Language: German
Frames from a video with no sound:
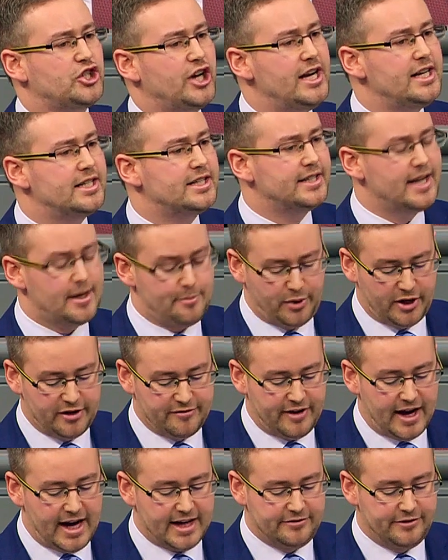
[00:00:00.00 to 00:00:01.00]
Schelte der
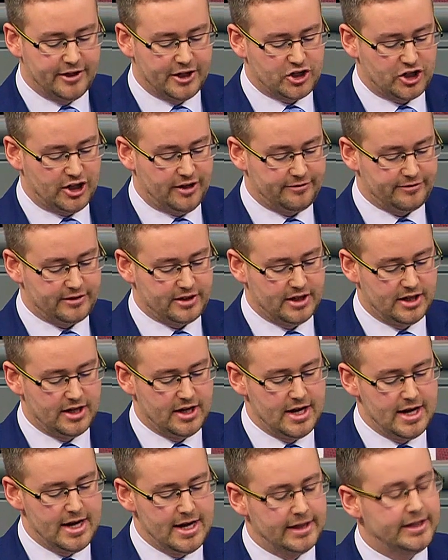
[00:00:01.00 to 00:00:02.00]
Privatwirtschaft.
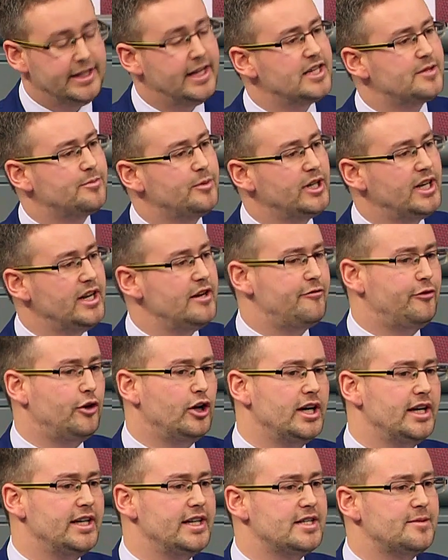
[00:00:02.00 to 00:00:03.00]
Die SPD
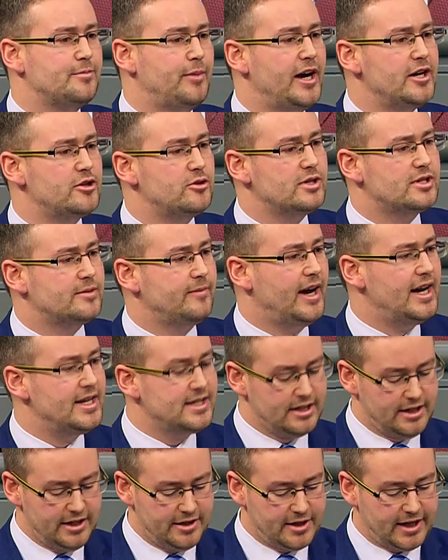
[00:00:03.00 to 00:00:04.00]
fordert jetzt
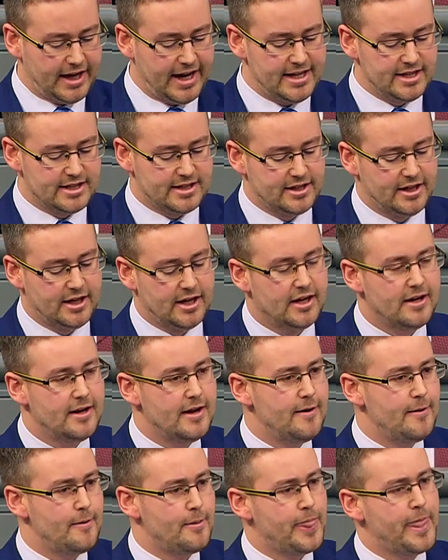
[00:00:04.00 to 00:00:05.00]
beispielsweise die Grenze,
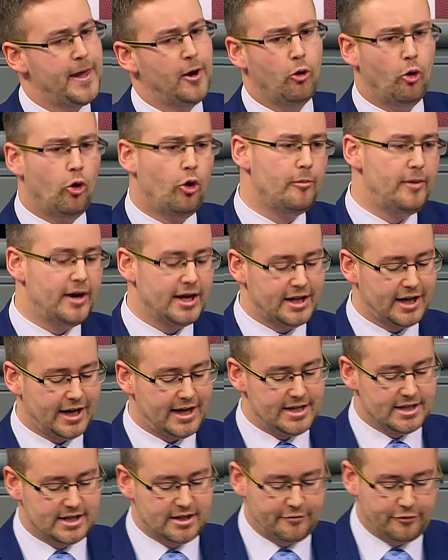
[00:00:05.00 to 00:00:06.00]
die
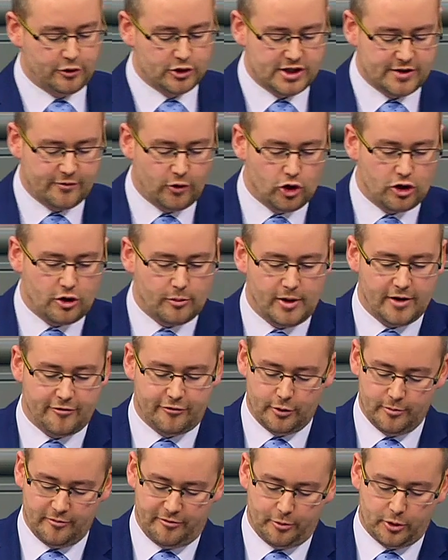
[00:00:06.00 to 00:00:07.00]
Obergrenze von
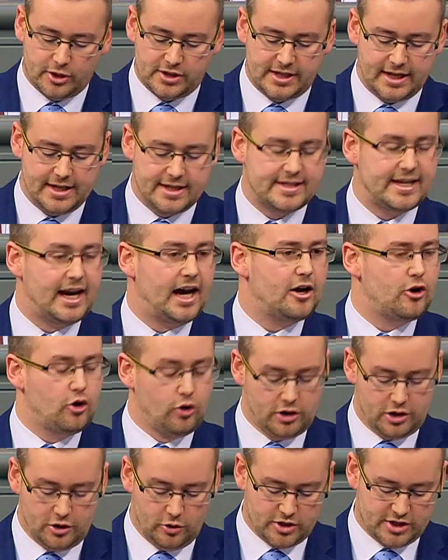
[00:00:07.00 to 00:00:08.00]
2,5 Prozent
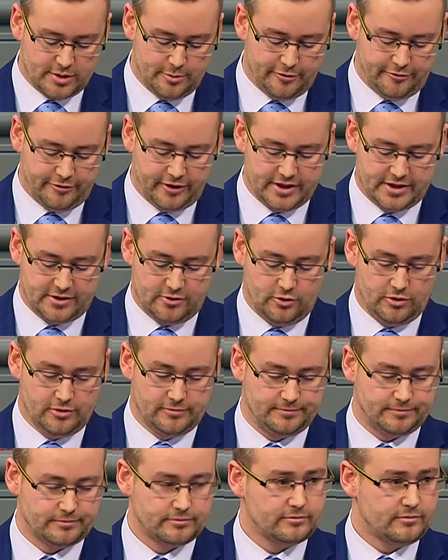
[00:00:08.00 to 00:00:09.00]
sachgrundlose
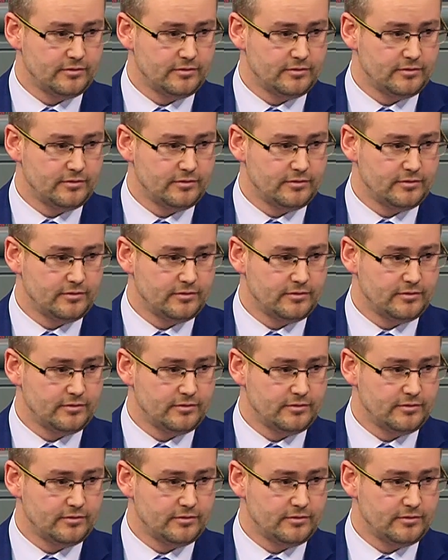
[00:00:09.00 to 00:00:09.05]
Befristungen.